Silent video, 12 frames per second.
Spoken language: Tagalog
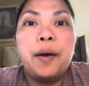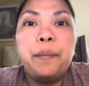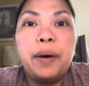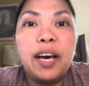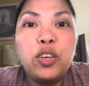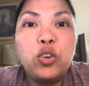
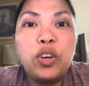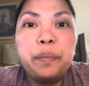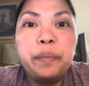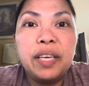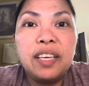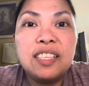Maayong
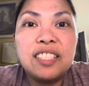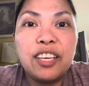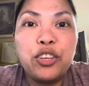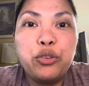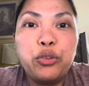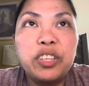gabi sa
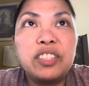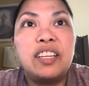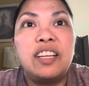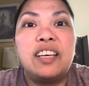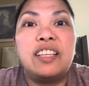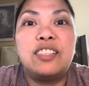inyong
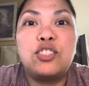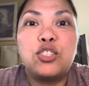tanan.